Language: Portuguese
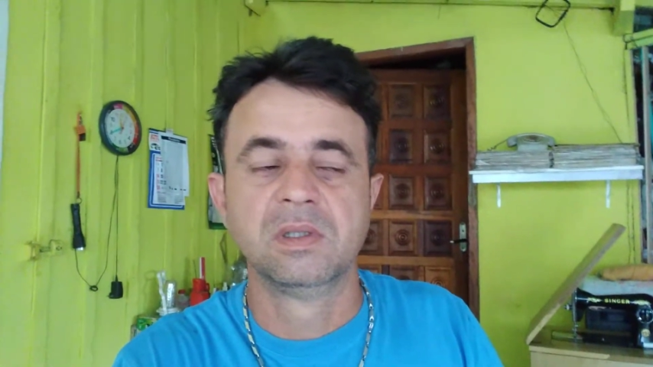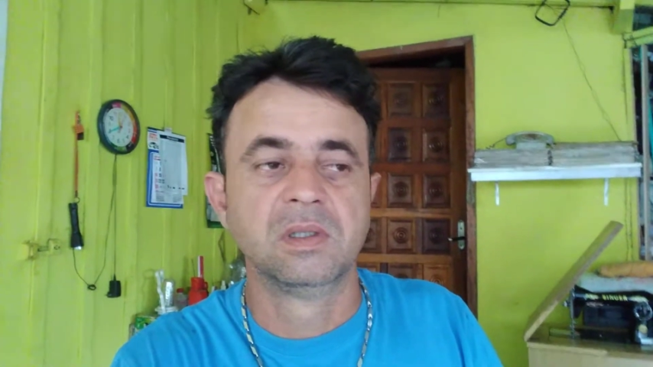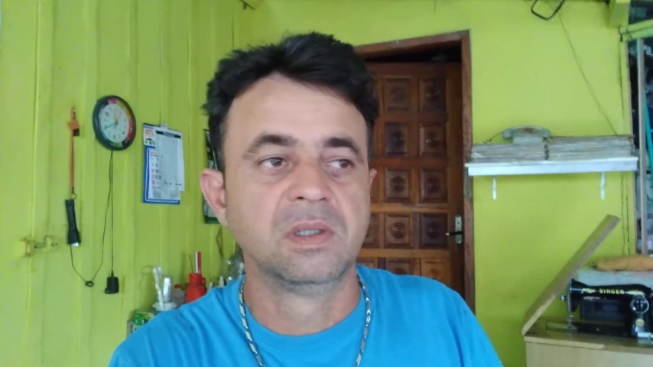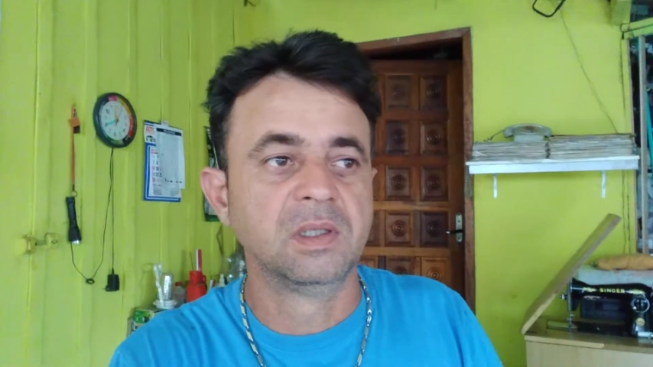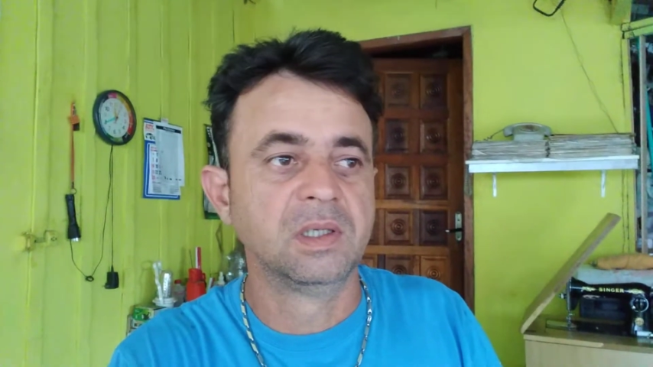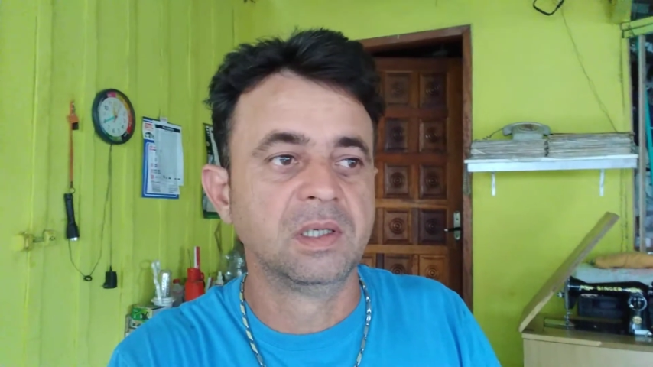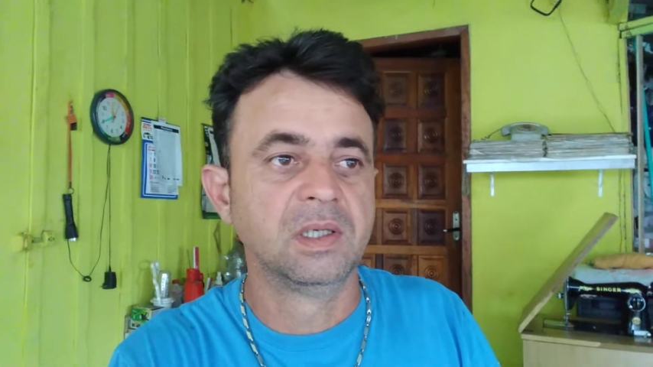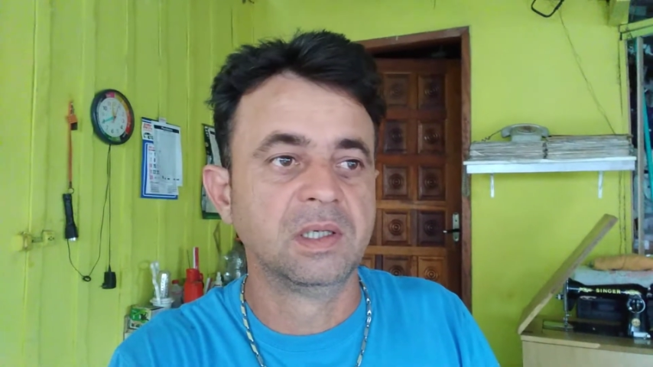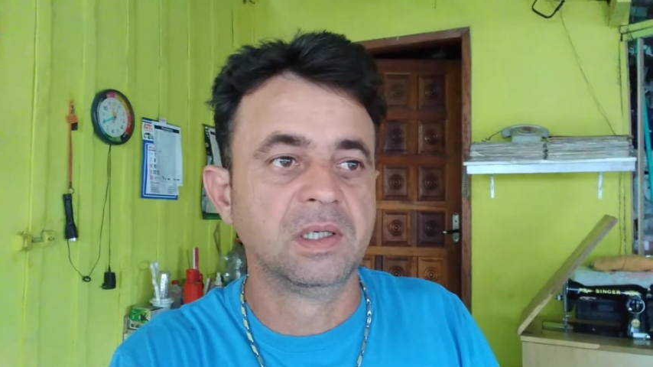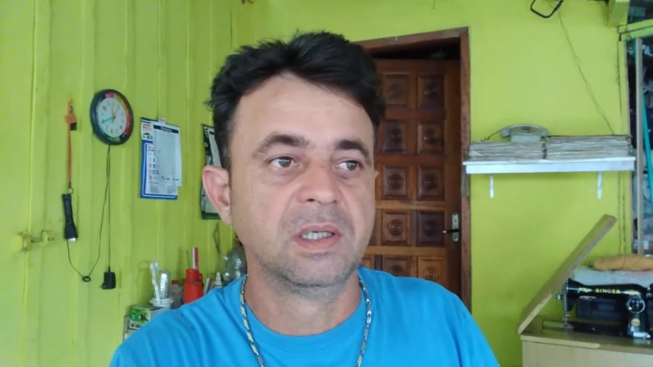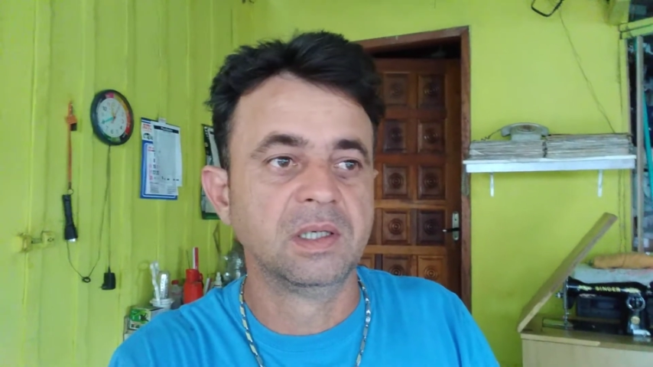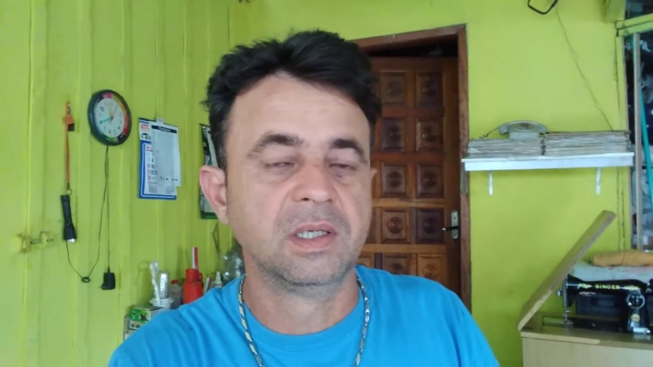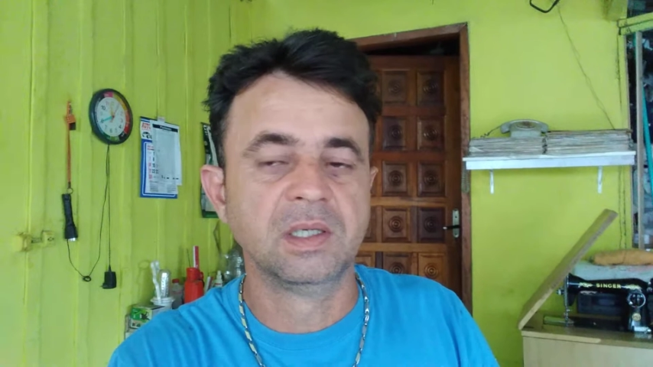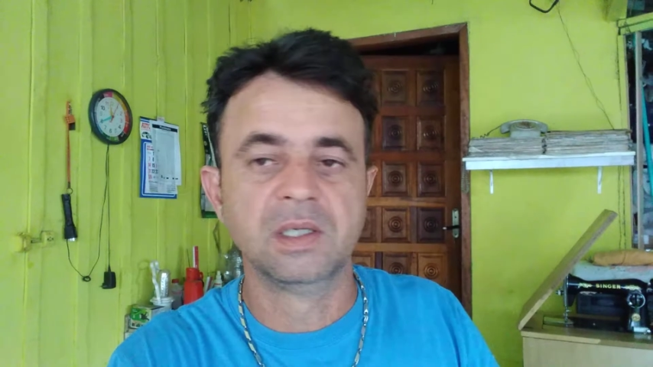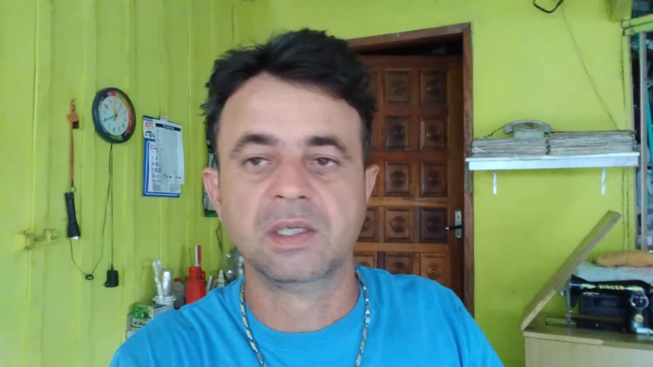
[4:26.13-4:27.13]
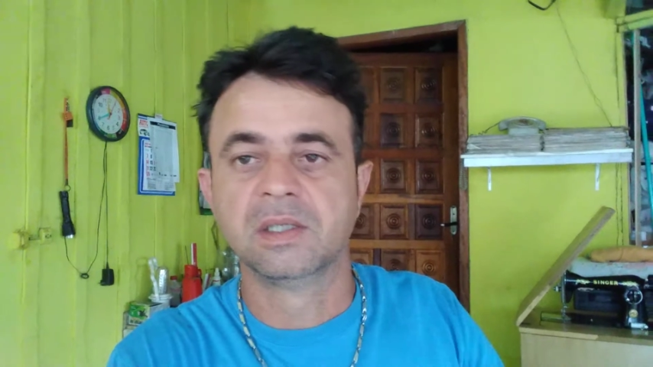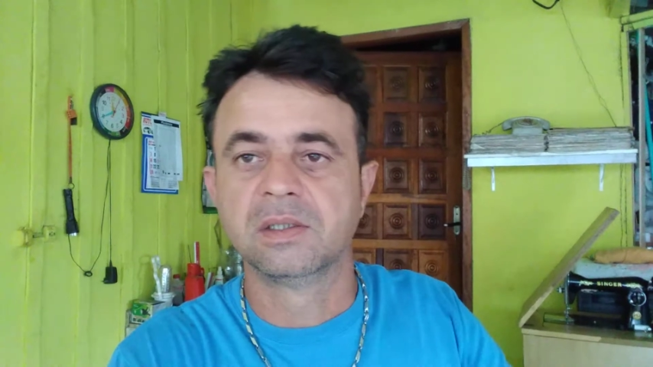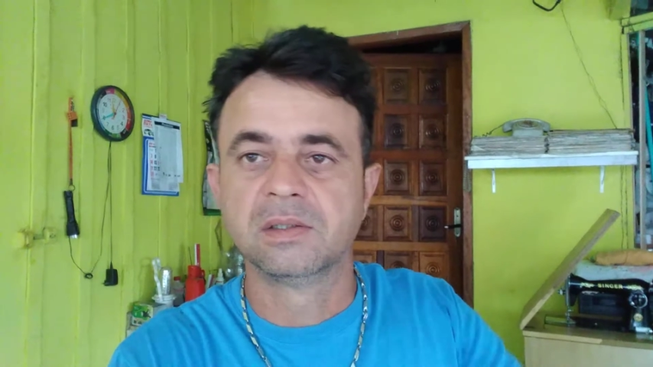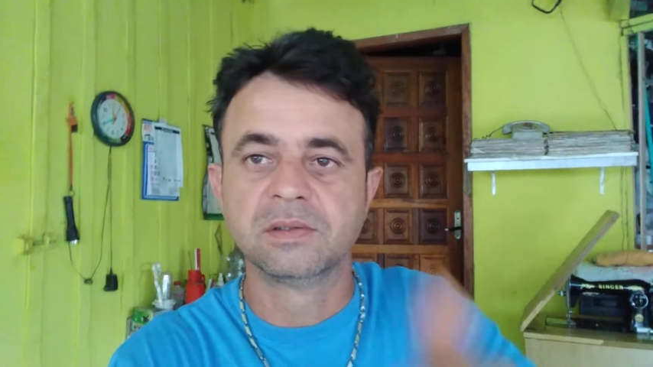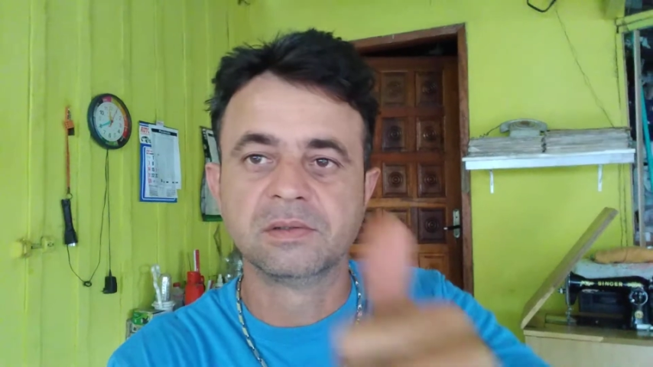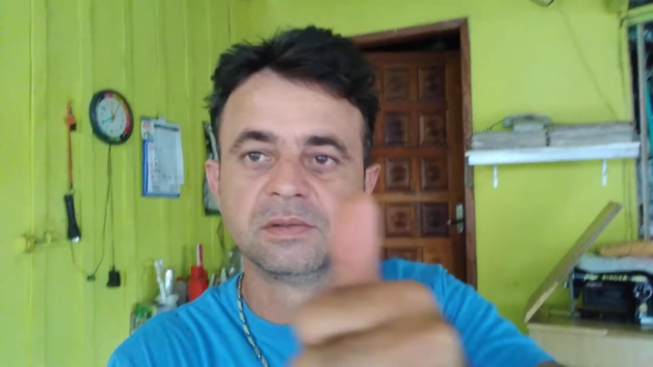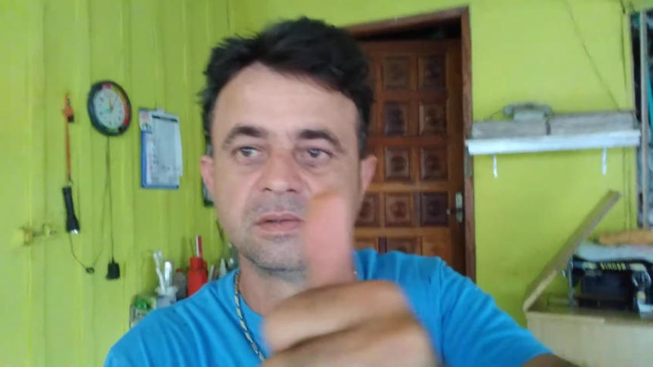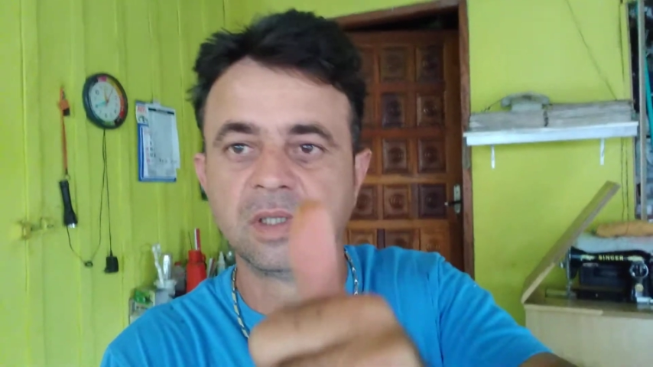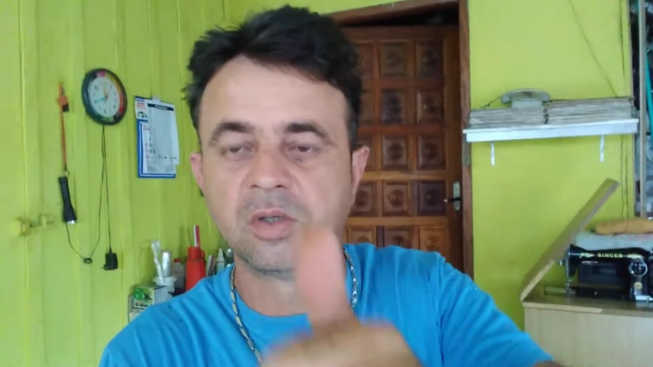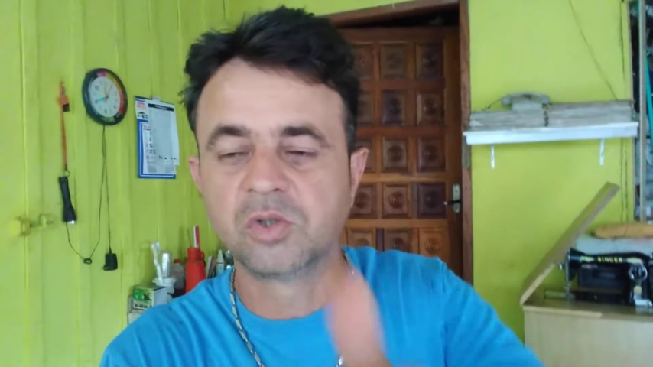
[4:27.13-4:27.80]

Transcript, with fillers: É, dá